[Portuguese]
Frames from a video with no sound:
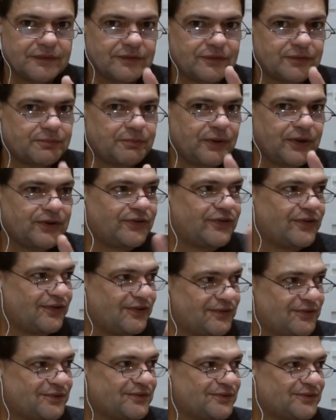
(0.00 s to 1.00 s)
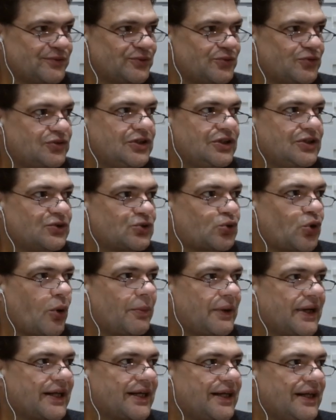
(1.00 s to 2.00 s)
Isso pode ser um, um
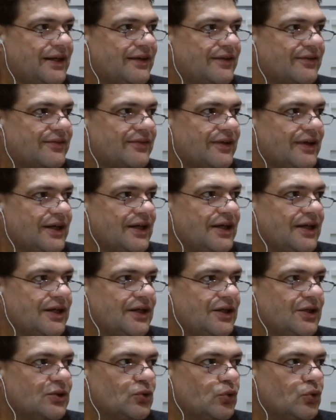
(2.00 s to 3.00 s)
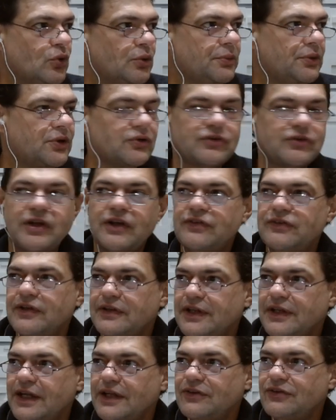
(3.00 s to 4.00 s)
sintoma daqueles inúmeros
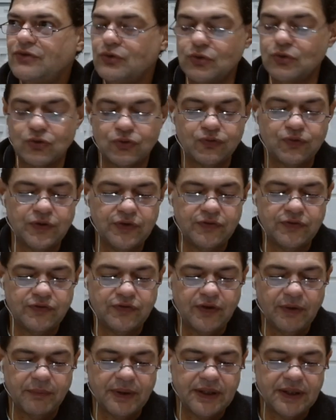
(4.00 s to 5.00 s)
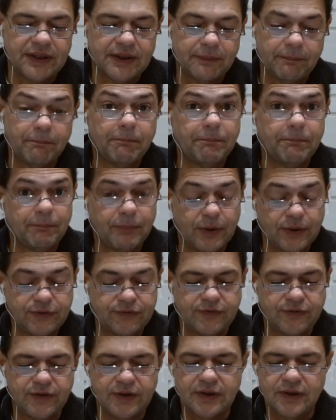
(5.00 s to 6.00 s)
acidentes nos fins de semana.
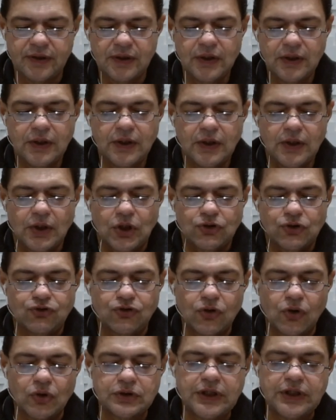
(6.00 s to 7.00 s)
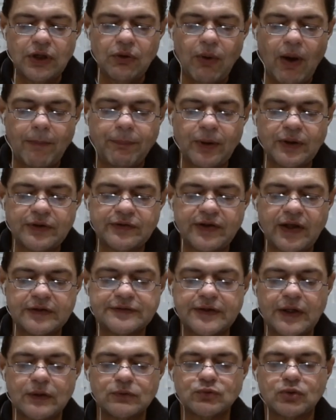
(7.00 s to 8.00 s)
Pode ser. Tiroteio após
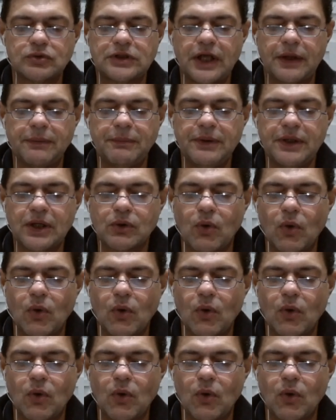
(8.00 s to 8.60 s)
assalto termina